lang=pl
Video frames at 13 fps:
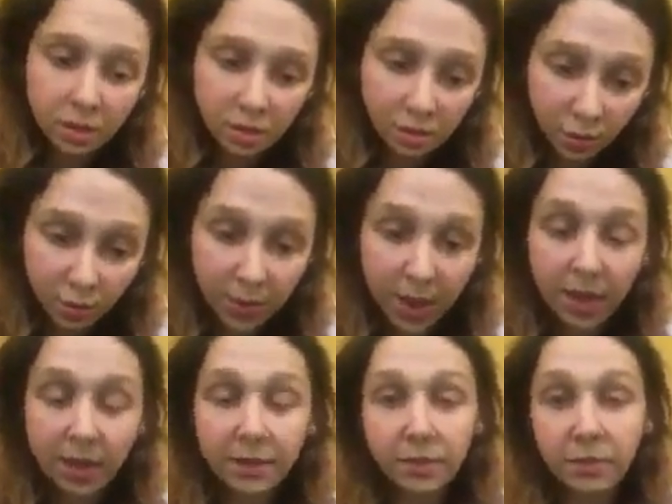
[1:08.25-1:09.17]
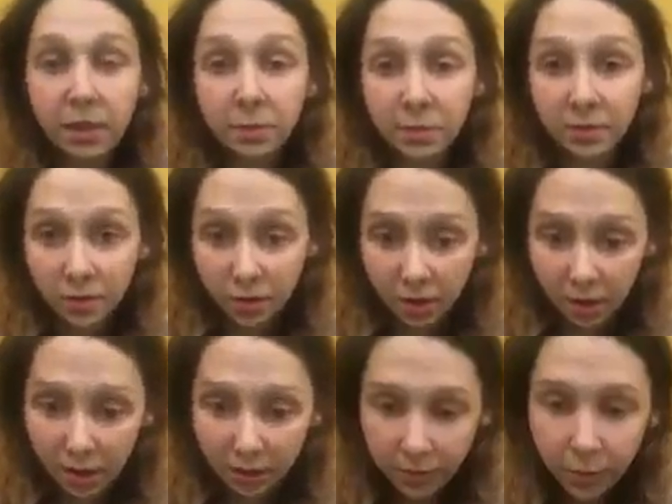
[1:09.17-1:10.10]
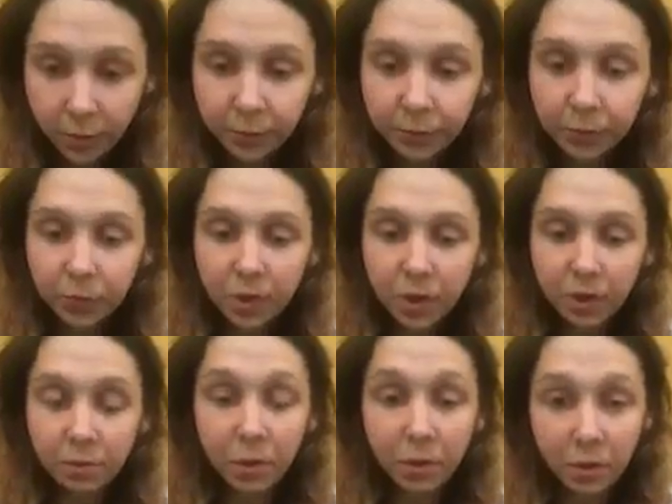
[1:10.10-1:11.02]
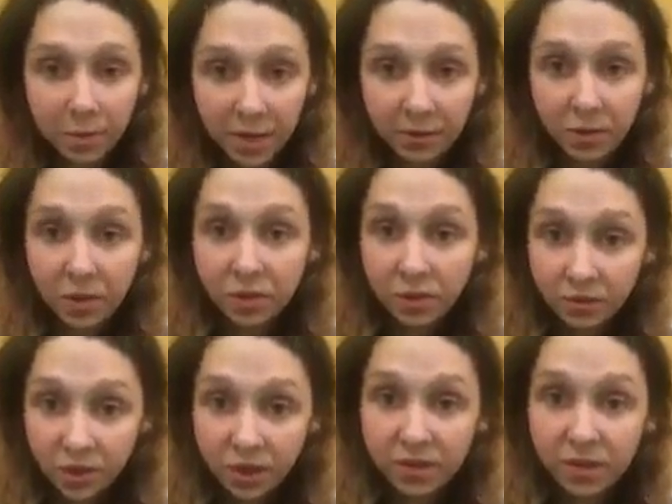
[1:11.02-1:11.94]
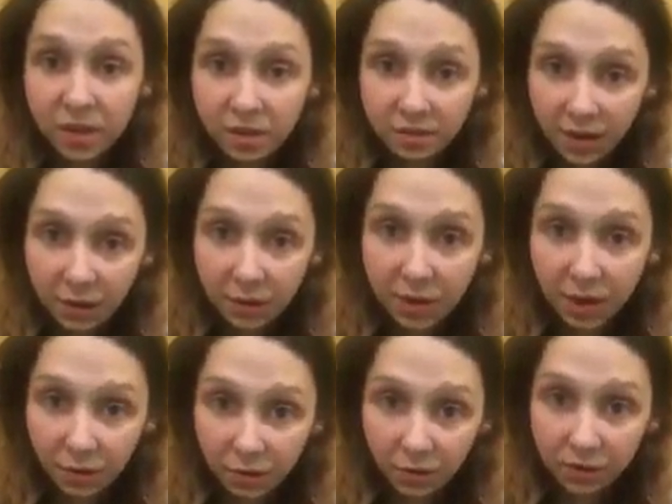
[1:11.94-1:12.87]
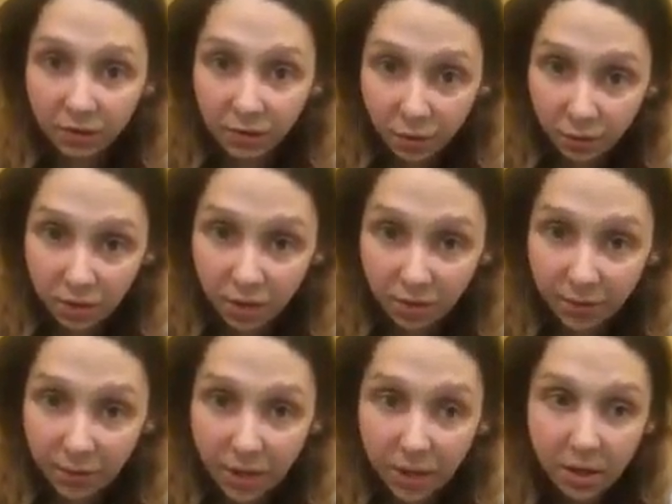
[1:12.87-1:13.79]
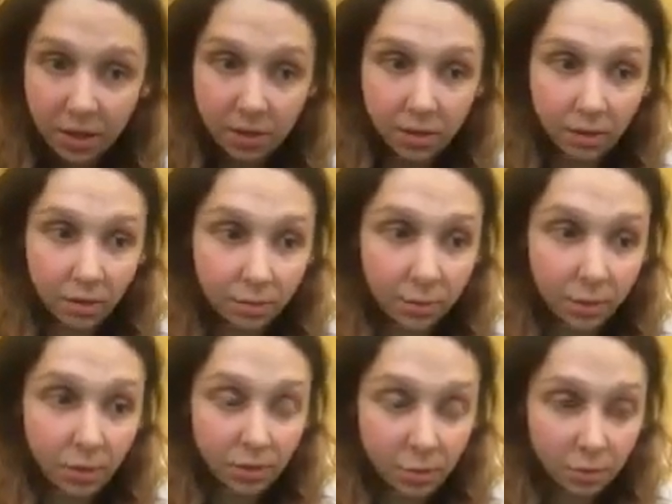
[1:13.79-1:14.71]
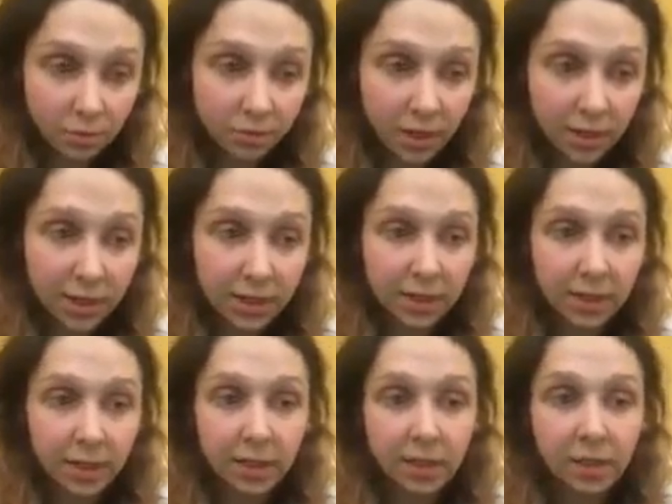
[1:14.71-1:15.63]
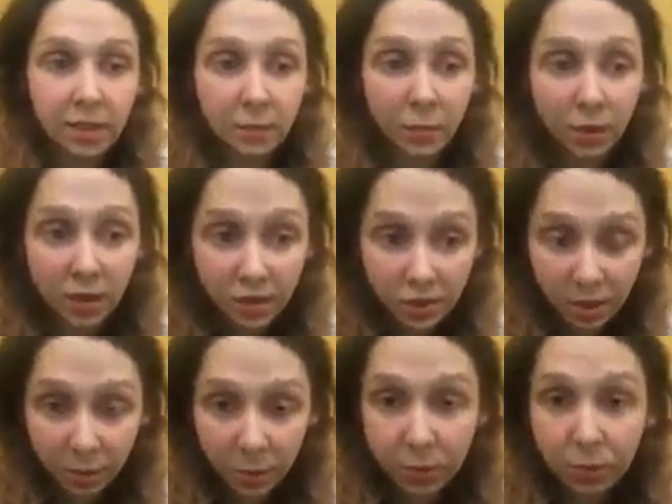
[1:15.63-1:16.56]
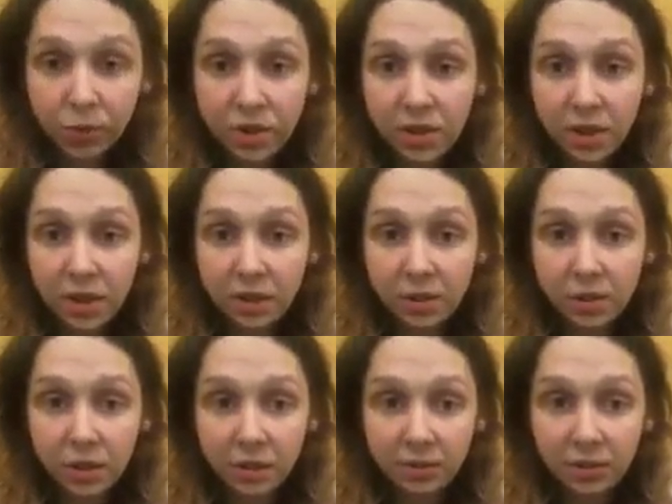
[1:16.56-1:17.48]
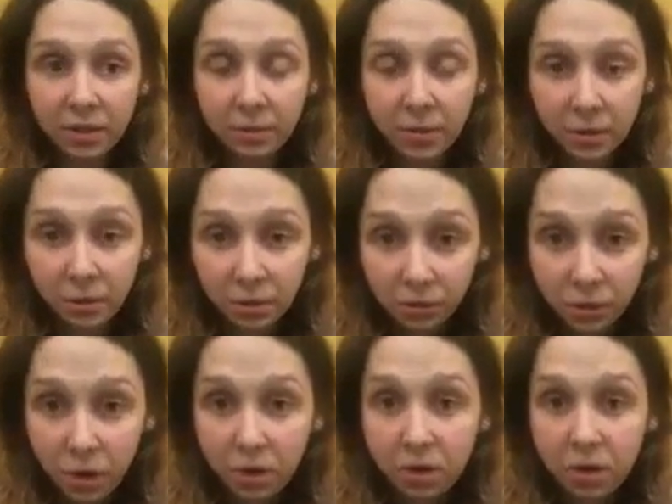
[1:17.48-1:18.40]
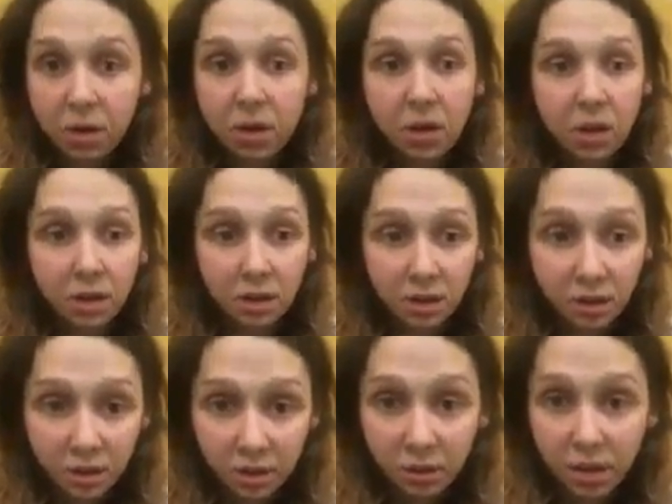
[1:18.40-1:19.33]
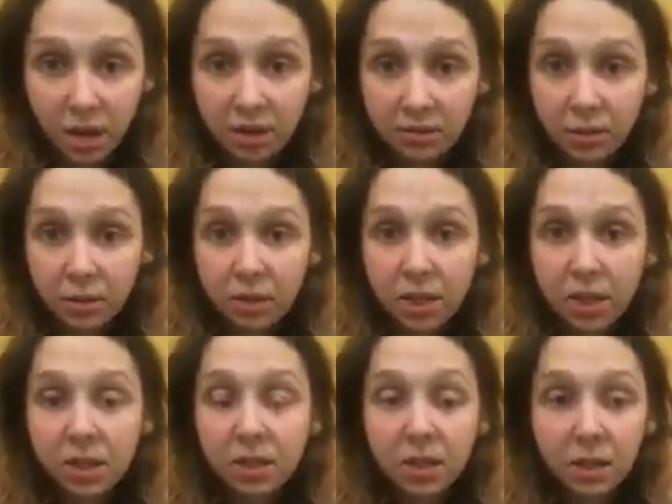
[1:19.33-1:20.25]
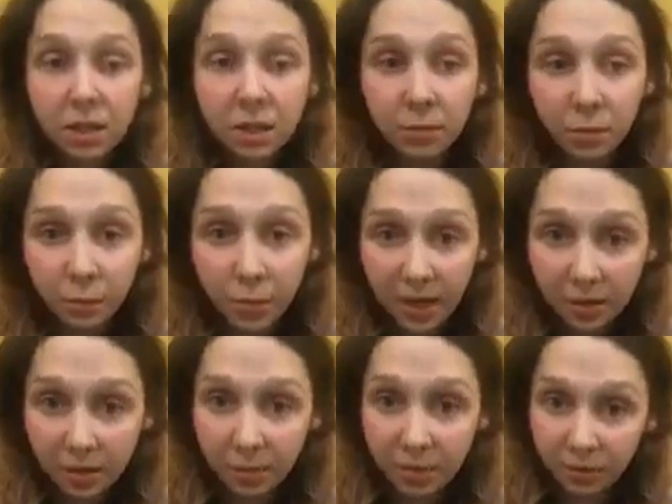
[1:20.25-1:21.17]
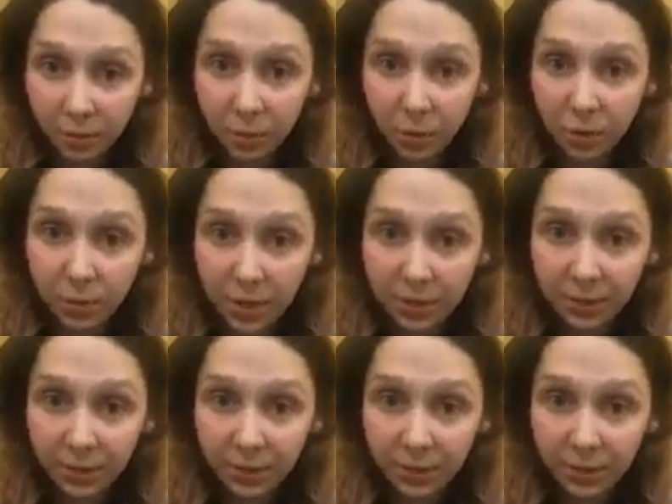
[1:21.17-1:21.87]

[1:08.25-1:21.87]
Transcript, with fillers: Do szpitala trafiłam we wtorek rano. Moje objawy rzeczywiście wskazywały na koronawirusa, co biorąc pod uwagę moje liczne podróże zagraniczne, w tym do Włoch i do Kalifornii, było bardzo prawdopodobne.